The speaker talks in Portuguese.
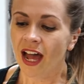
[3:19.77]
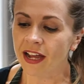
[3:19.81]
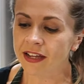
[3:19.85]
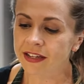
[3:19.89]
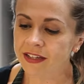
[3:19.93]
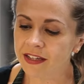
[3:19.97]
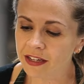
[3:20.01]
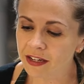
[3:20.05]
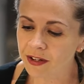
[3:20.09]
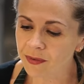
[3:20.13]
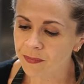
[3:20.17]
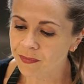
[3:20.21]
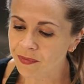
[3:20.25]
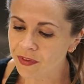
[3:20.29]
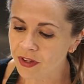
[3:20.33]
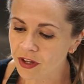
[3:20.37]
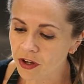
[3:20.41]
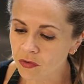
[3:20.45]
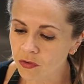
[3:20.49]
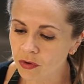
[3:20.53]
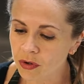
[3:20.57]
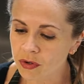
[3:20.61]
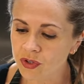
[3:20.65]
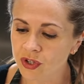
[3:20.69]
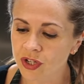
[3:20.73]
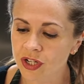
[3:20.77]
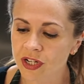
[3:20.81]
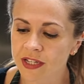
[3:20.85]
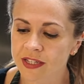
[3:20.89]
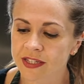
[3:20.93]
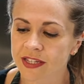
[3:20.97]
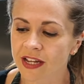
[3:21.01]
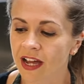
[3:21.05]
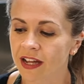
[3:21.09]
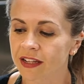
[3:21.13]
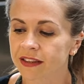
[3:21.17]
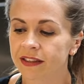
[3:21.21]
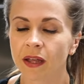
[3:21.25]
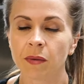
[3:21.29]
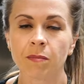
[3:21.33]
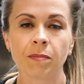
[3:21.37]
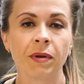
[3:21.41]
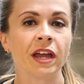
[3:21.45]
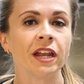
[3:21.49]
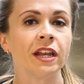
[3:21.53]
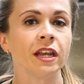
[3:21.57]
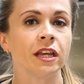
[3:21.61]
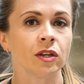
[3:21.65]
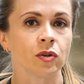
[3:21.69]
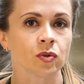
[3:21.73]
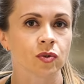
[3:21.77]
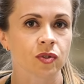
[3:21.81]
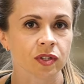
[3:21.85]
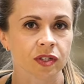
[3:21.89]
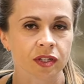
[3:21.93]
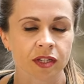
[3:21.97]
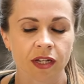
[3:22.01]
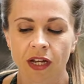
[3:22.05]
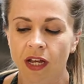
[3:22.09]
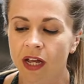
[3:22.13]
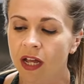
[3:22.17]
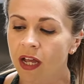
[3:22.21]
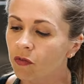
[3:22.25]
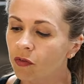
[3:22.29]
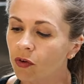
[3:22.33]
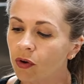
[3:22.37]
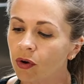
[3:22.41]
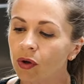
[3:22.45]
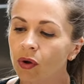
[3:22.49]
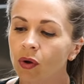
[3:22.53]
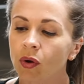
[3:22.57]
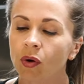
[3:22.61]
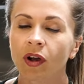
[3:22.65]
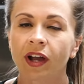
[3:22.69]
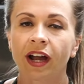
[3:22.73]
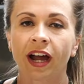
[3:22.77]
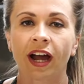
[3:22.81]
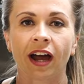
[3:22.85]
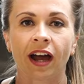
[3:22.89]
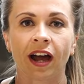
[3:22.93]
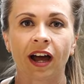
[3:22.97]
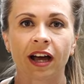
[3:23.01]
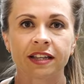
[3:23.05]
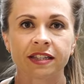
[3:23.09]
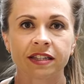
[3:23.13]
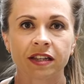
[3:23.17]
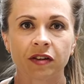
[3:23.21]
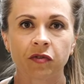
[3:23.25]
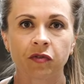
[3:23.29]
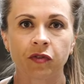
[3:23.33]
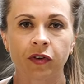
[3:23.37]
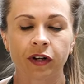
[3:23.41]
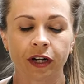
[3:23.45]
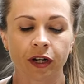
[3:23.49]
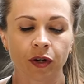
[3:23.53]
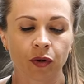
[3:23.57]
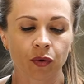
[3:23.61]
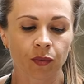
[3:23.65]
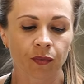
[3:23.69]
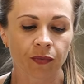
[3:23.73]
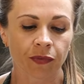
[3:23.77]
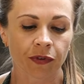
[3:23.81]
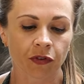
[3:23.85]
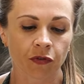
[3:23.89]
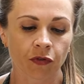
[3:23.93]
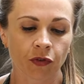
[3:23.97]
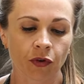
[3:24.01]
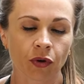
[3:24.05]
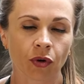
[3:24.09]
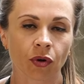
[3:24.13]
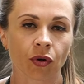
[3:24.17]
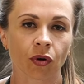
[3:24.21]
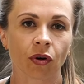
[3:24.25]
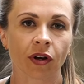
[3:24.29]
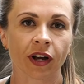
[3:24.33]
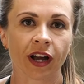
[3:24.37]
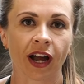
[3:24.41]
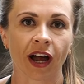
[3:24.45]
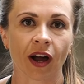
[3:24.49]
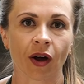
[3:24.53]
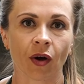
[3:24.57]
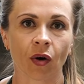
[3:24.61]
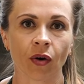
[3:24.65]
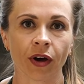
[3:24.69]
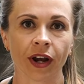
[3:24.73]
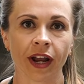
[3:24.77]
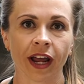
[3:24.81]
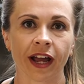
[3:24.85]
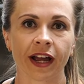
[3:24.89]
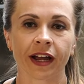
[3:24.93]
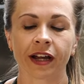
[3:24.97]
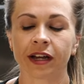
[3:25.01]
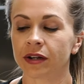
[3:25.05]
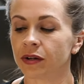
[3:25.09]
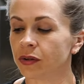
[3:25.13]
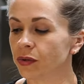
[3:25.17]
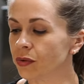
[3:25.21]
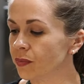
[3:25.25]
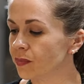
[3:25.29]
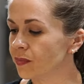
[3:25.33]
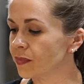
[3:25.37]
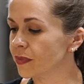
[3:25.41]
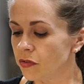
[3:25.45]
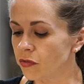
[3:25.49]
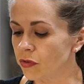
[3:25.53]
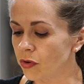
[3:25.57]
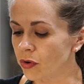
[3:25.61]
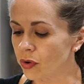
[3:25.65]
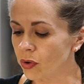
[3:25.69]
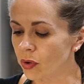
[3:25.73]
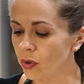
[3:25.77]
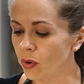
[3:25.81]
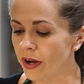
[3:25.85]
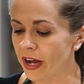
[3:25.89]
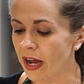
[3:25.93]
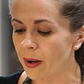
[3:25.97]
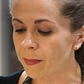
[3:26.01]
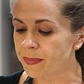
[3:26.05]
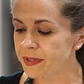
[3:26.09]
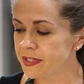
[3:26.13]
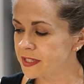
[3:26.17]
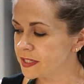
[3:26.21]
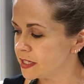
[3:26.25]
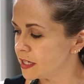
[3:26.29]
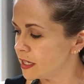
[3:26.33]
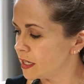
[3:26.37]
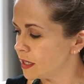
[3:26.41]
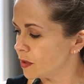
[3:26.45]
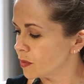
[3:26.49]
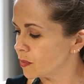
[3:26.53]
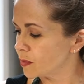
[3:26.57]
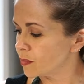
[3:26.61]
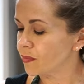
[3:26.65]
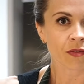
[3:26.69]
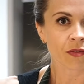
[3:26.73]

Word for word: Aqui eu vou utilizar temperinhos. Vou colocar açafrão, vou colocar orégano e vou colocar psyllium.